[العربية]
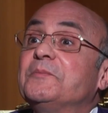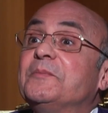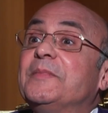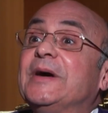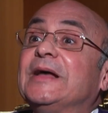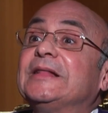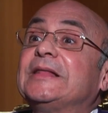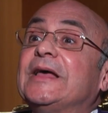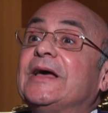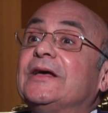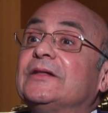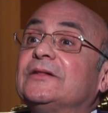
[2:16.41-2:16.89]

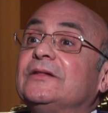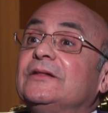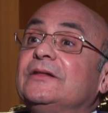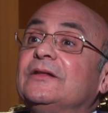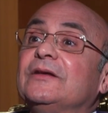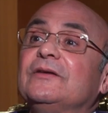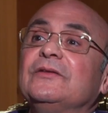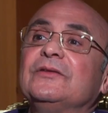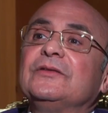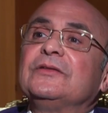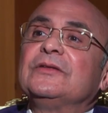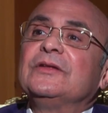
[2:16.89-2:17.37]
بدات
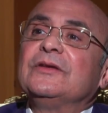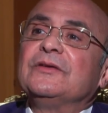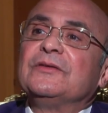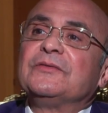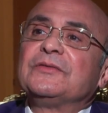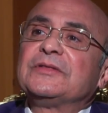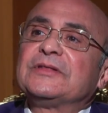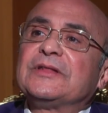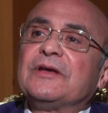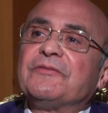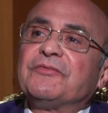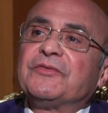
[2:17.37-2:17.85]

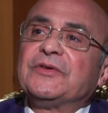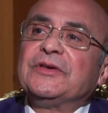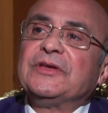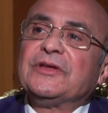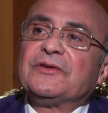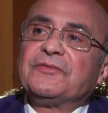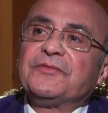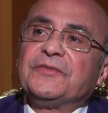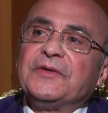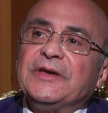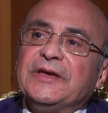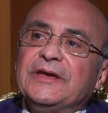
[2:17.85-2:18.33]

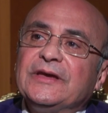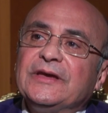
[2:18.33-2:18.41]
التفكير في